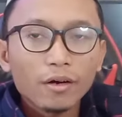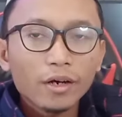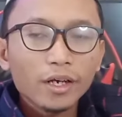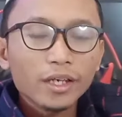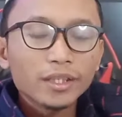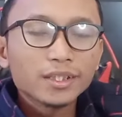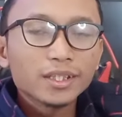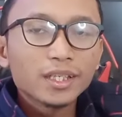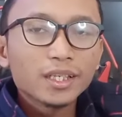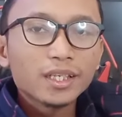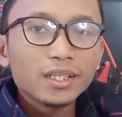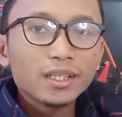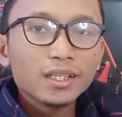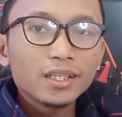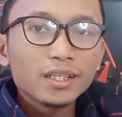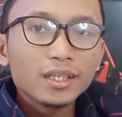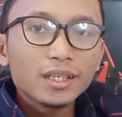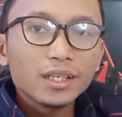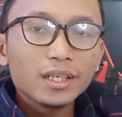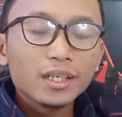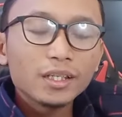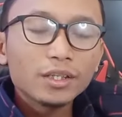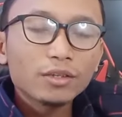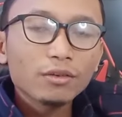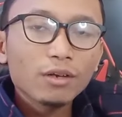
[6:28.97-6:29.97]
Oke,
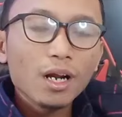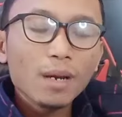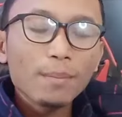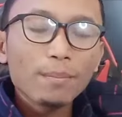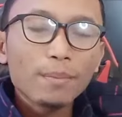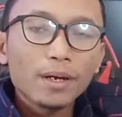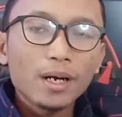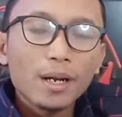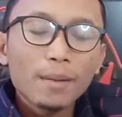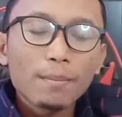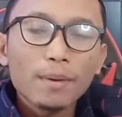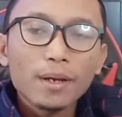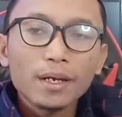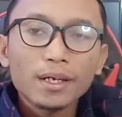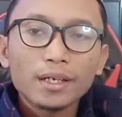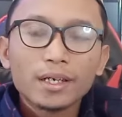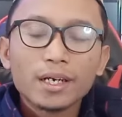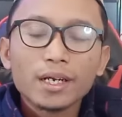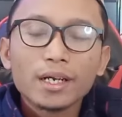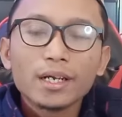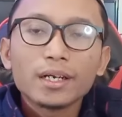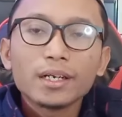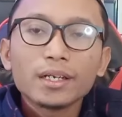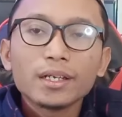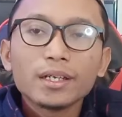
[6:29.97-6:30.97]
jadi itulah
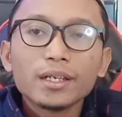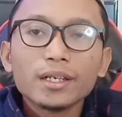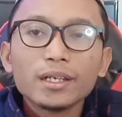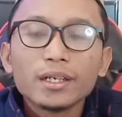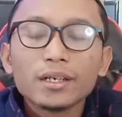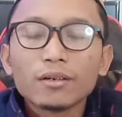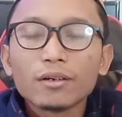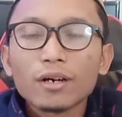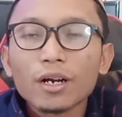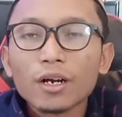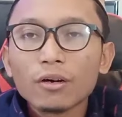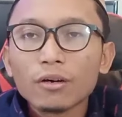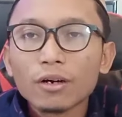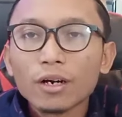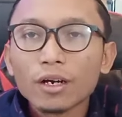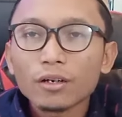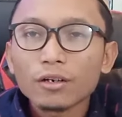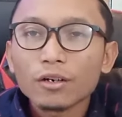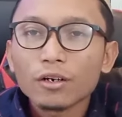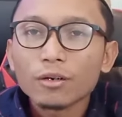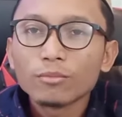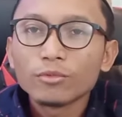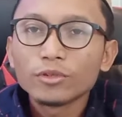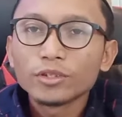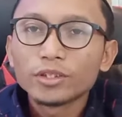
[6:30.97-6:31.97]
pendapat dari orang-orang
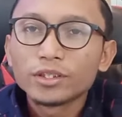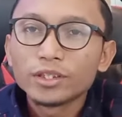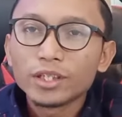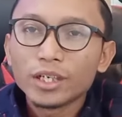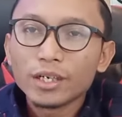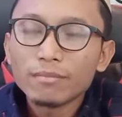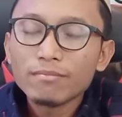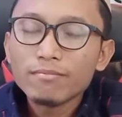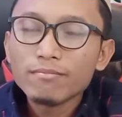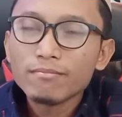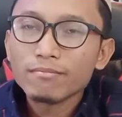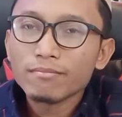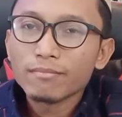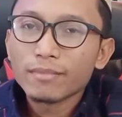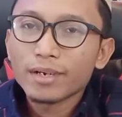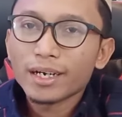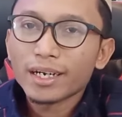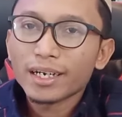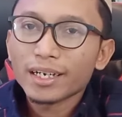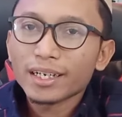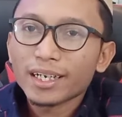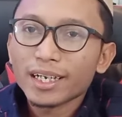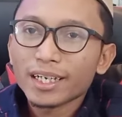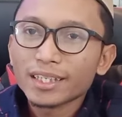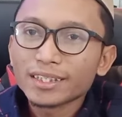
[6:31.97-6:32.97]
non-muslim.
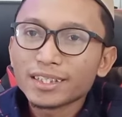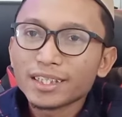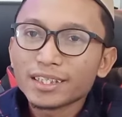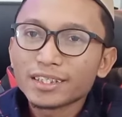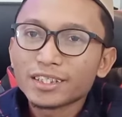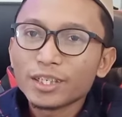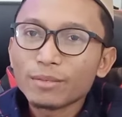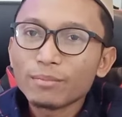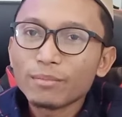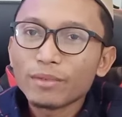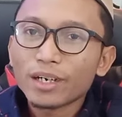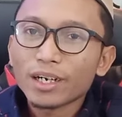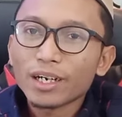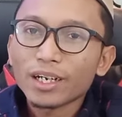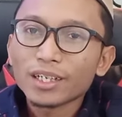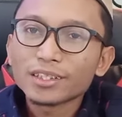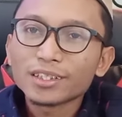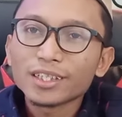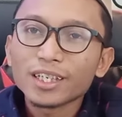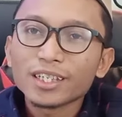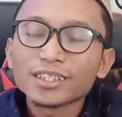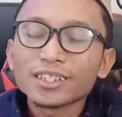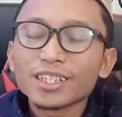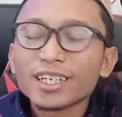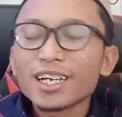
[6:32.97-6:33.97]
Mereka saja
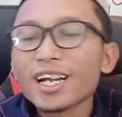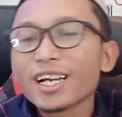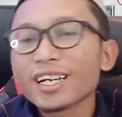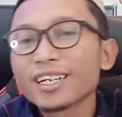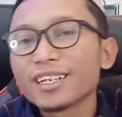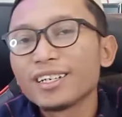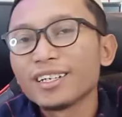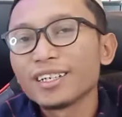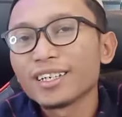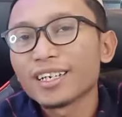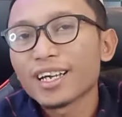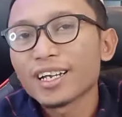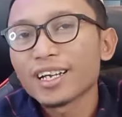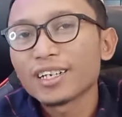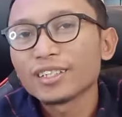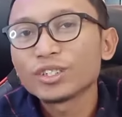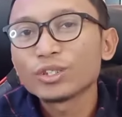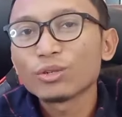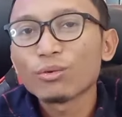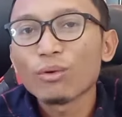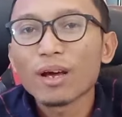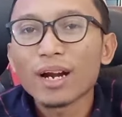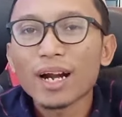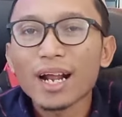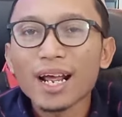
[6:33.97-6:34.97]
merasa senang dengan
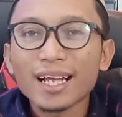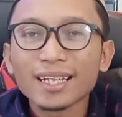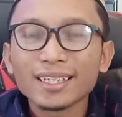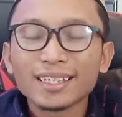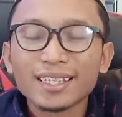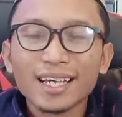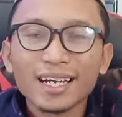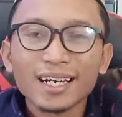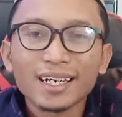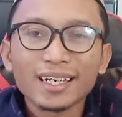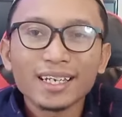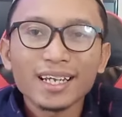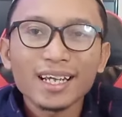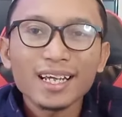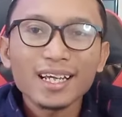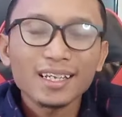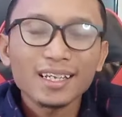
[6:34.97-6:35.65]
suara Adan